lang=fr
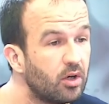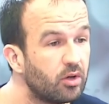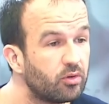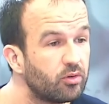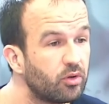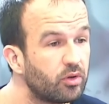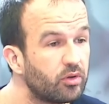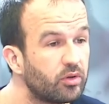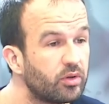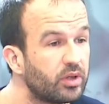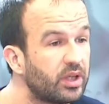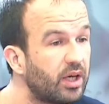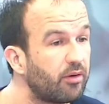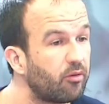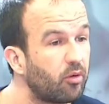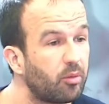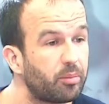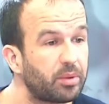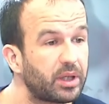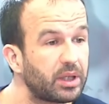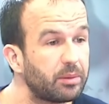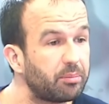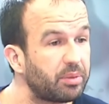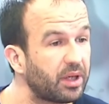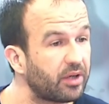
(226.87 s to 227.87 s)
Nous, nous n'avons
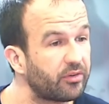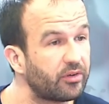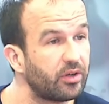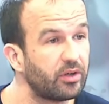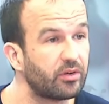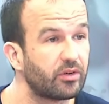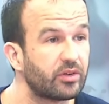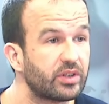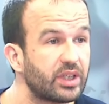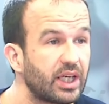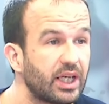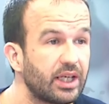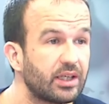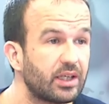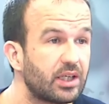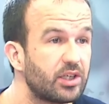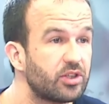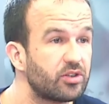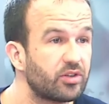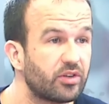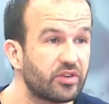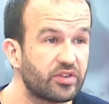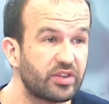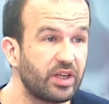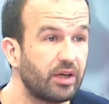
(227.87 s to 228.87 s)
pris personne en traite. Les
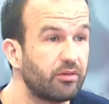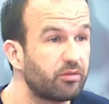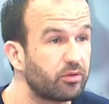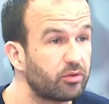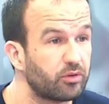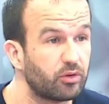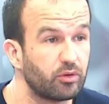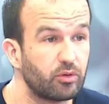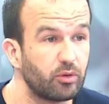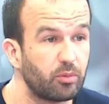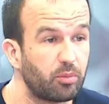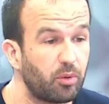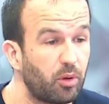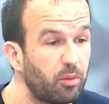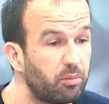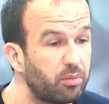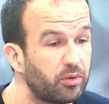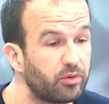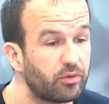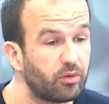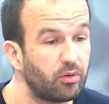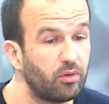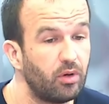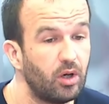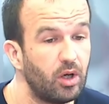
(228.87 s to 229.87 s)
gens savent ce que nous
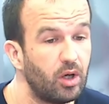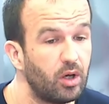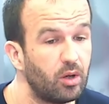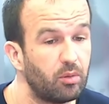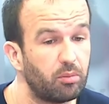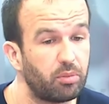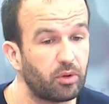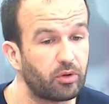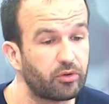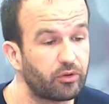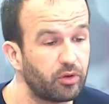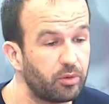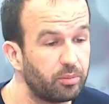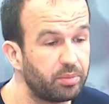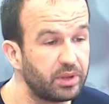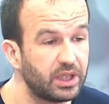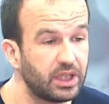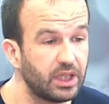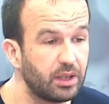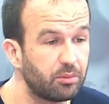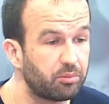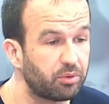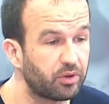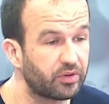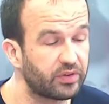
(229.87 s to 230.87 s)
proposons pour ce
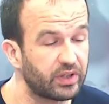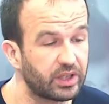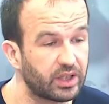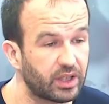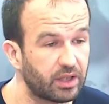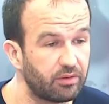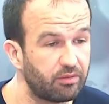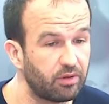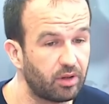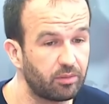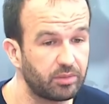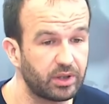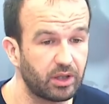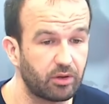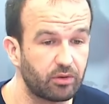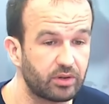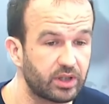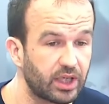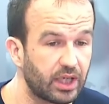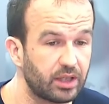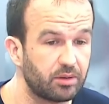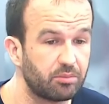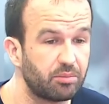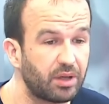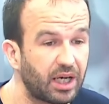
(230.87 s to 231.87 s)
pays et pour cette réforme des
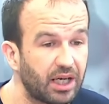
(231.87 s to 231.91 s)
retraites.